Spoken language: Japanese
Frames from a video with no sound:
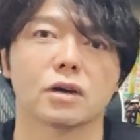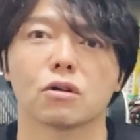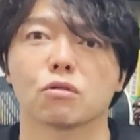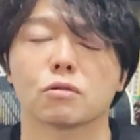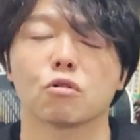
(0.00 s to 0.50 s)
か
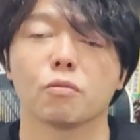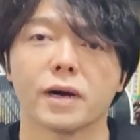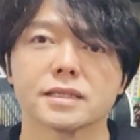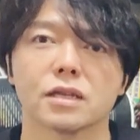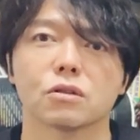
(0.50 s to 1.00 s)
ら
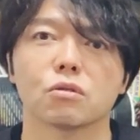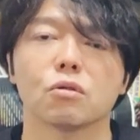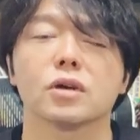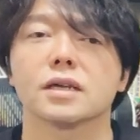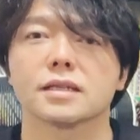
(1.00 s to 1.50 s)

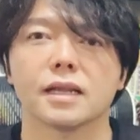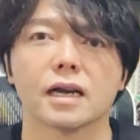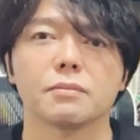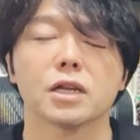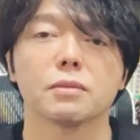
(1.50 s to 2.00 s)
5%
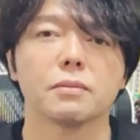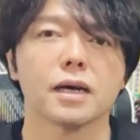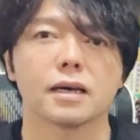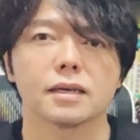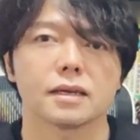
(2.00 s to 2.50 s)
半ばのま
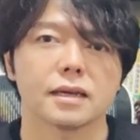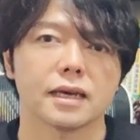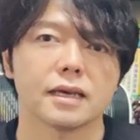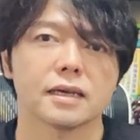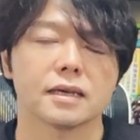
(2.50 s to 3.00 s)
ま、
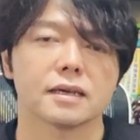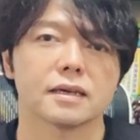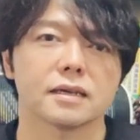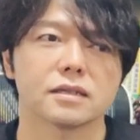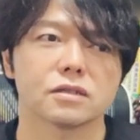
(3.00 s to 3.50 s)

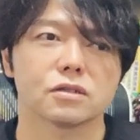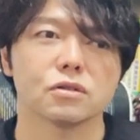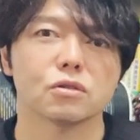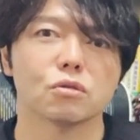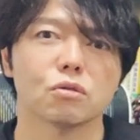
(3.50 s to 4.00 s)
えー、
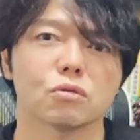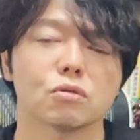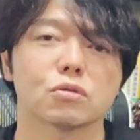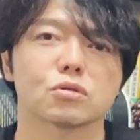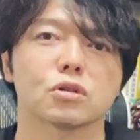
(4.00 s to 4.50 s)
ずっ
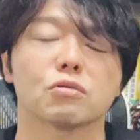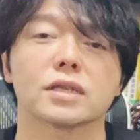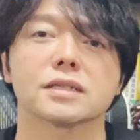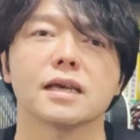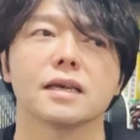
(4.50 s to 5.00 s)
とそれを
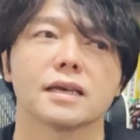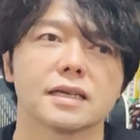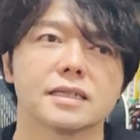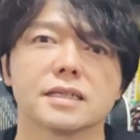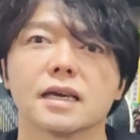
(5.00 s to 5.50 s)
ですね
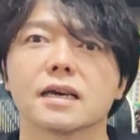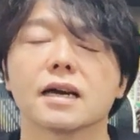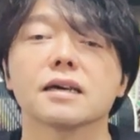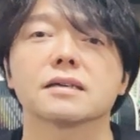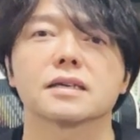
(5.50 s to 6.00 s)
1年
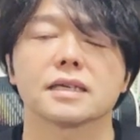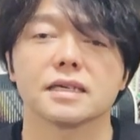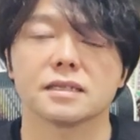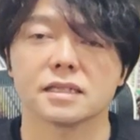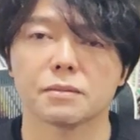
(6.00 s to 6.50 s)
間
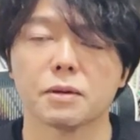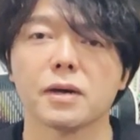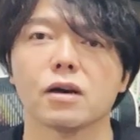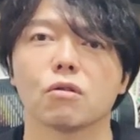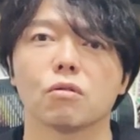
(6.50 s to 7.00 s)
維持したま
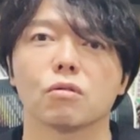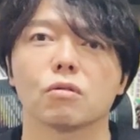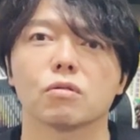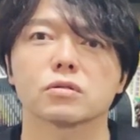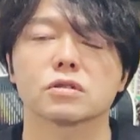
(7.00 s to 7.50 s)
ま
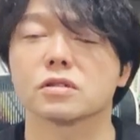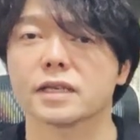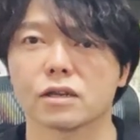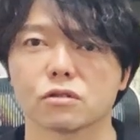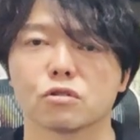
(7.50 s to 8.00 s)

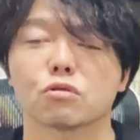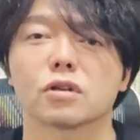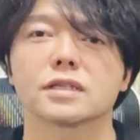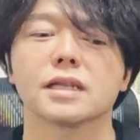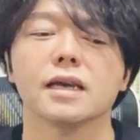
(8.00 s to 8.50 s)
続けるというこ
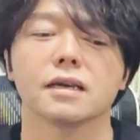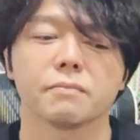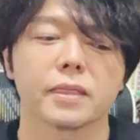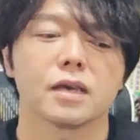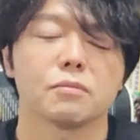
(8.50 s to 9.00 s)
とですね。
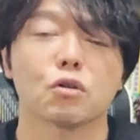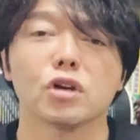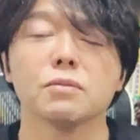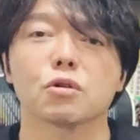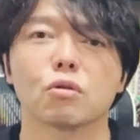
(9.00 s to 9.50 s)
まあ、
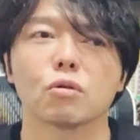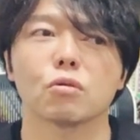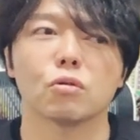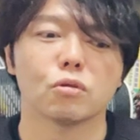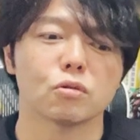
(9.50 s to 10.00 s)
これでも
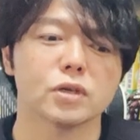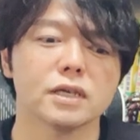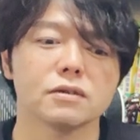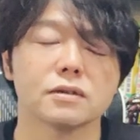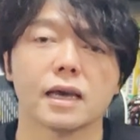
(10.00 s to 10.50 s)

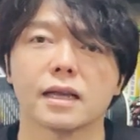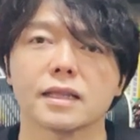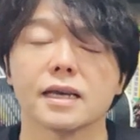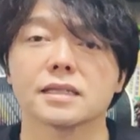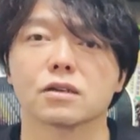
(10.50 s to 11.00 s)
インフレ
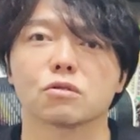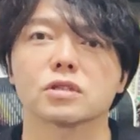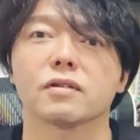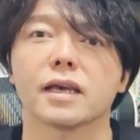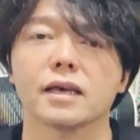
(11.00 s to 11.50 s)
対策と
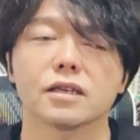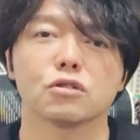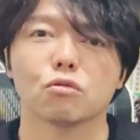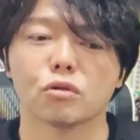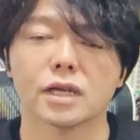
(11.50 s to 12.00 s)
してはね
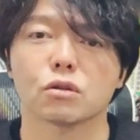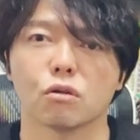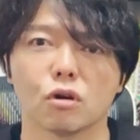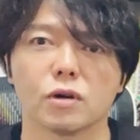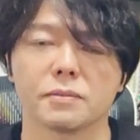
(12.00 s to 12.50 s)
有効だ
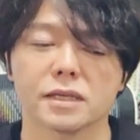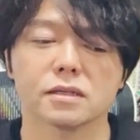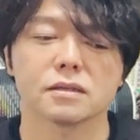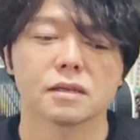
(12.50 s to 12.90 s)
と思います。